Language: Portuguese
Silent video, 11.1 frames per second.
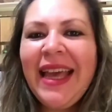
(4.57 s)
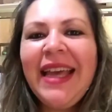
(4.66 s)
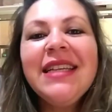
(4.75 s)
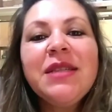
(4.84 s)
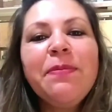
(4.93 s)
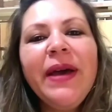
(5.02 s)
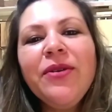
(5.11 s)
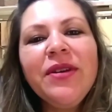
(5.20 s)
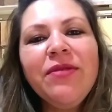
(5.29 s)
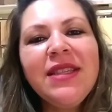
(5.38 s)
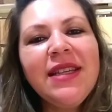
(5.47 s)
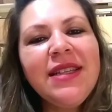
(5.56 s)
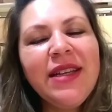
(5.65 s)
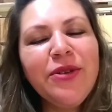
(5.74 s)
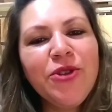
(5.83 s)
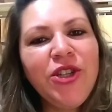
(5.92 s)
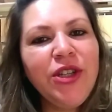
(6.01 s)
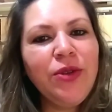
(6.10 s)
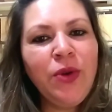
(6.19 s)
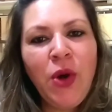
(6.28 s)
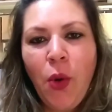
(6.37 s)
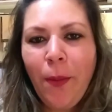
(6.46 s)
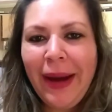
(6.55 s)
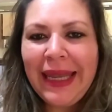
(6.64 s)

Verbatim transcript: Espero que vocês tenham tido uma